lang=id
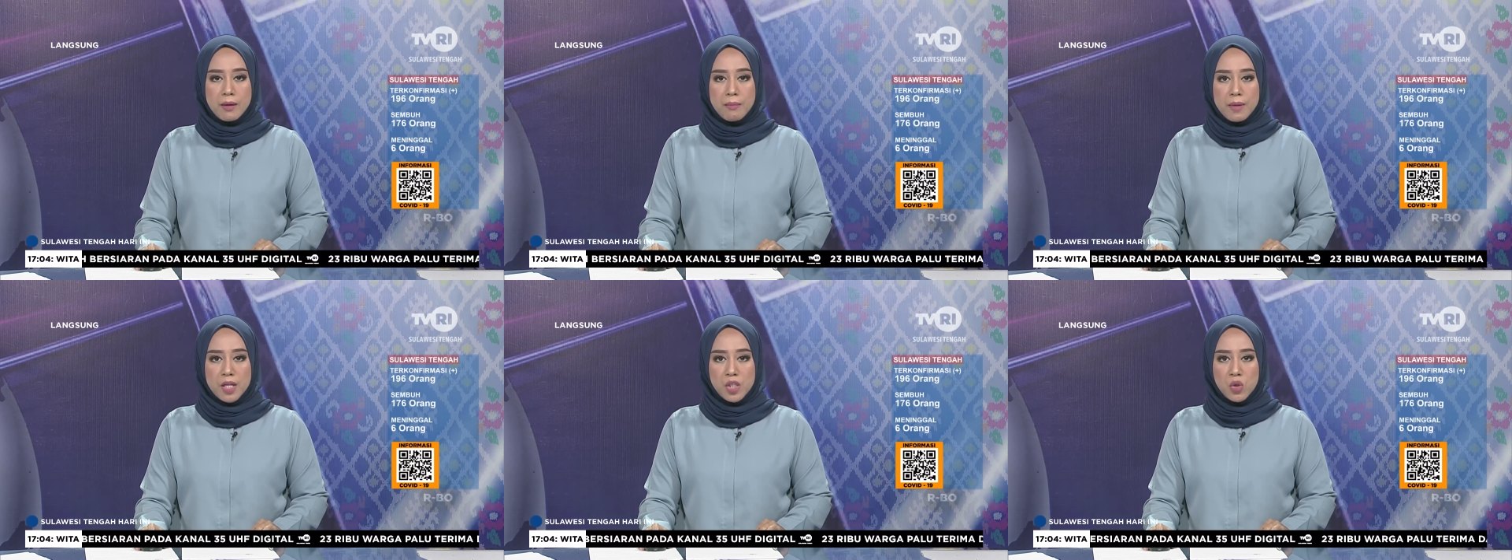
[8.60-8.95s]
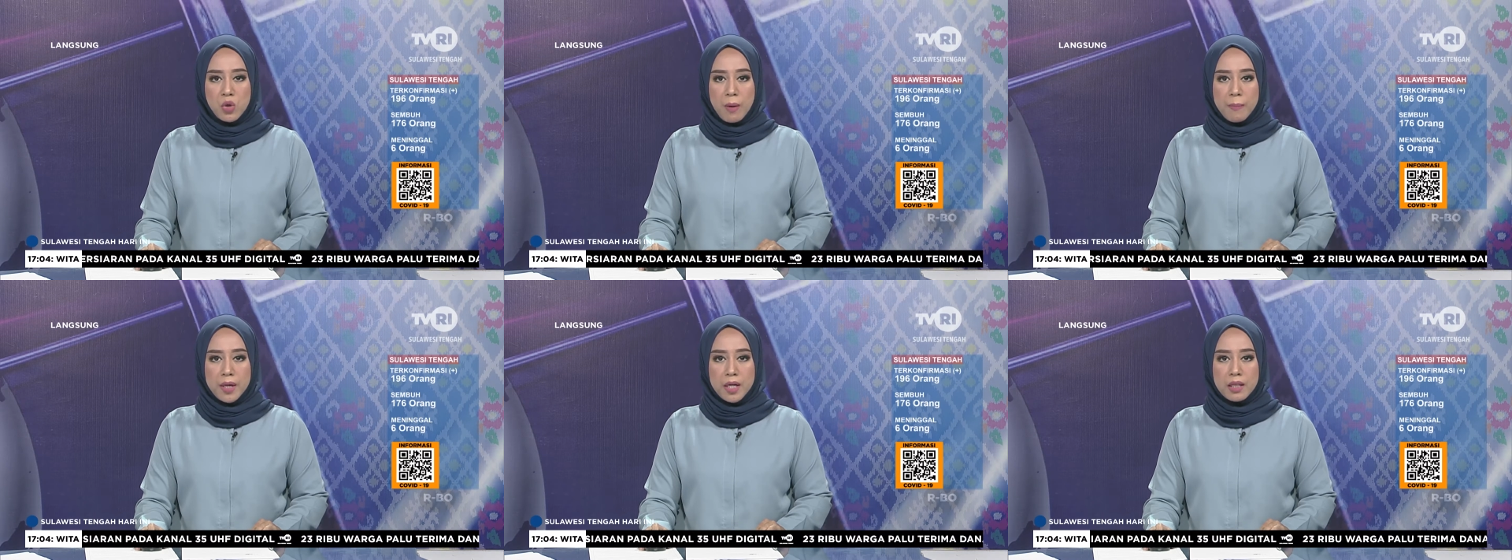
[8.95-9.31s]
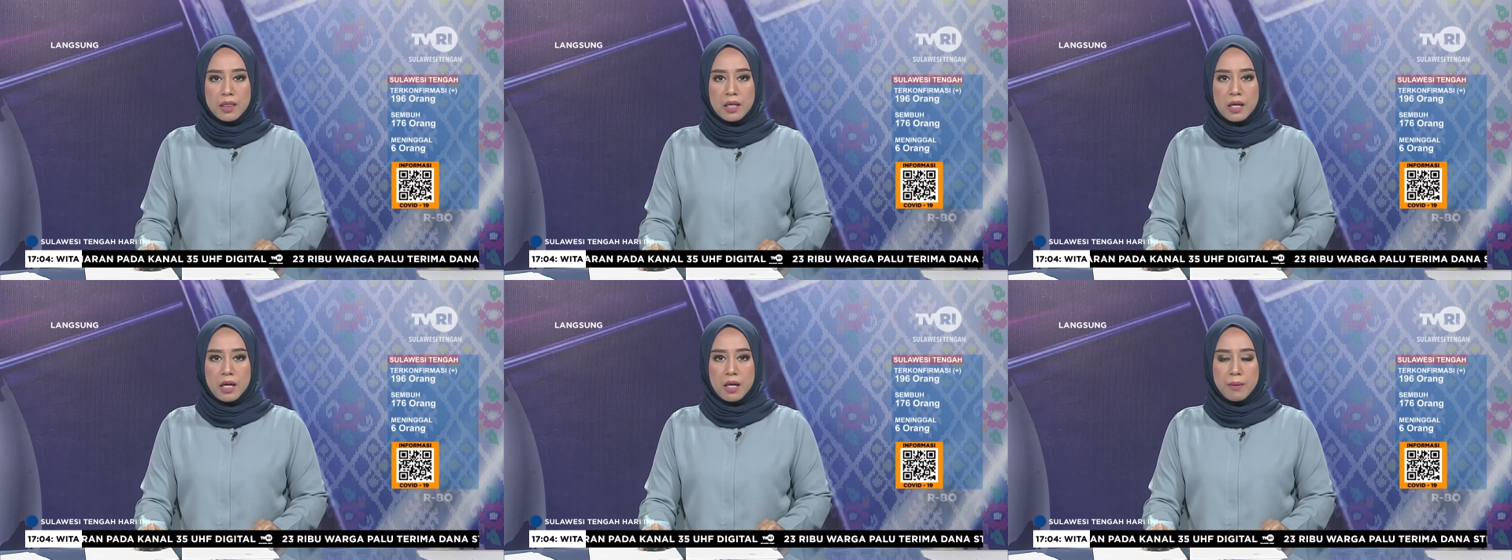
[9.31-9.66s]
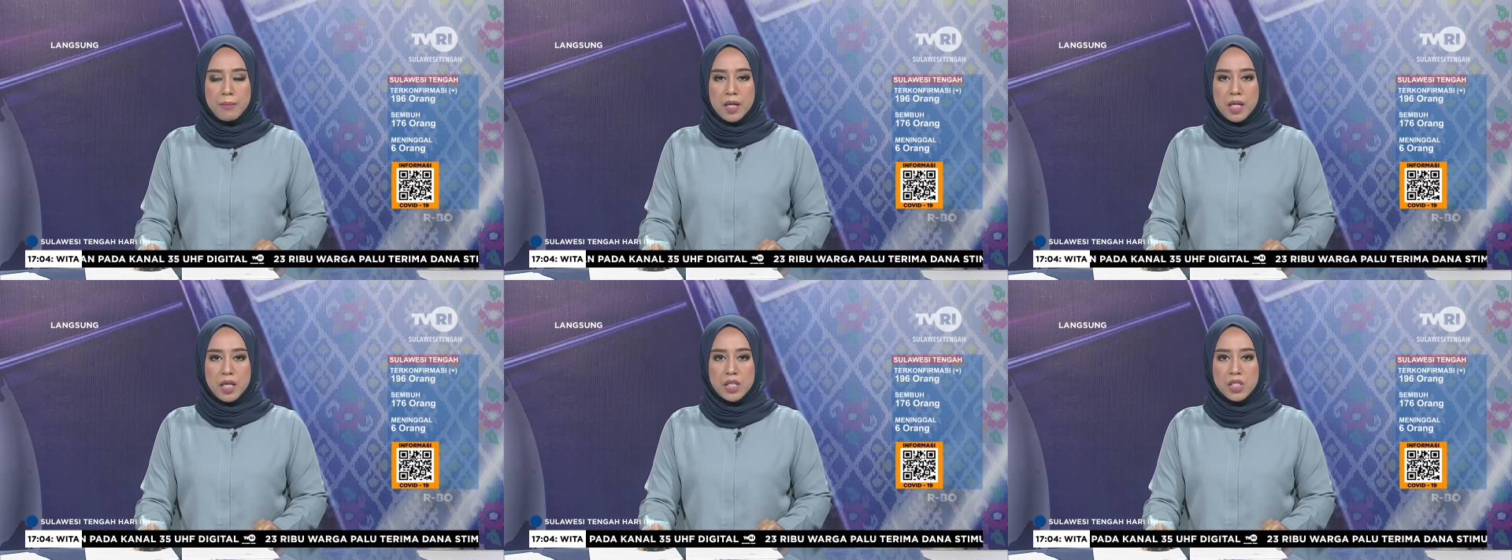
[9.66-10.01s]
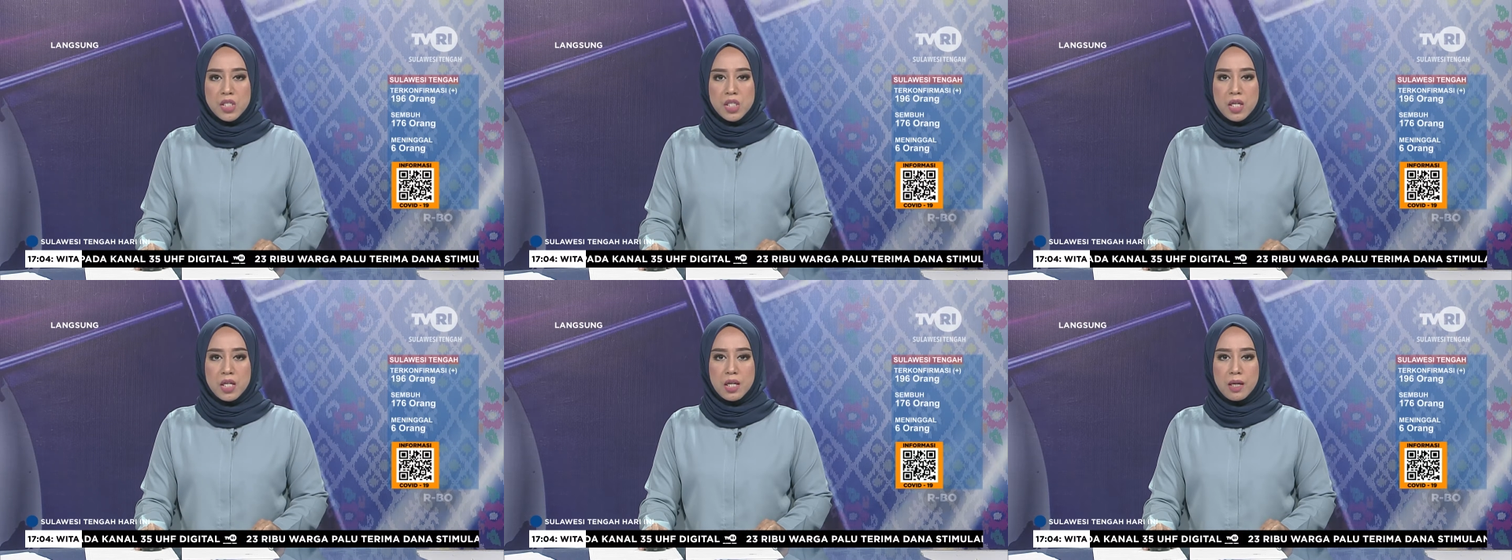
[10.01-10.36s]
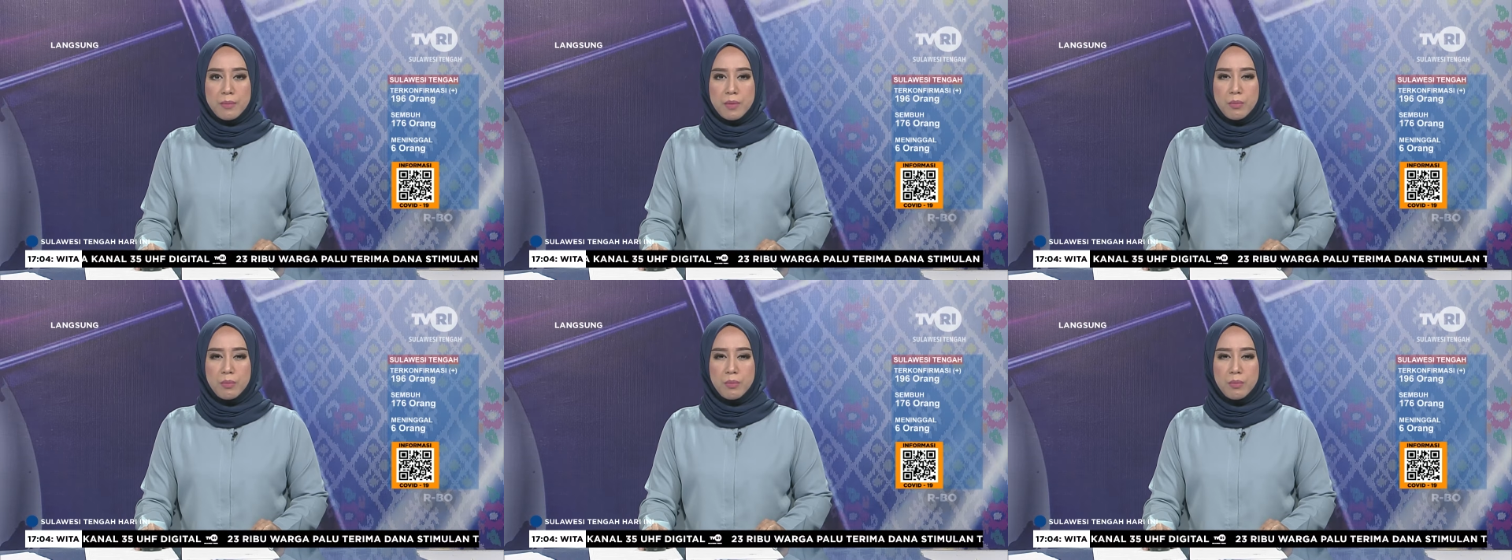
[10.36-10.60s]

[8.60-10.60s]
termasuk aparat negara Malaysia dalam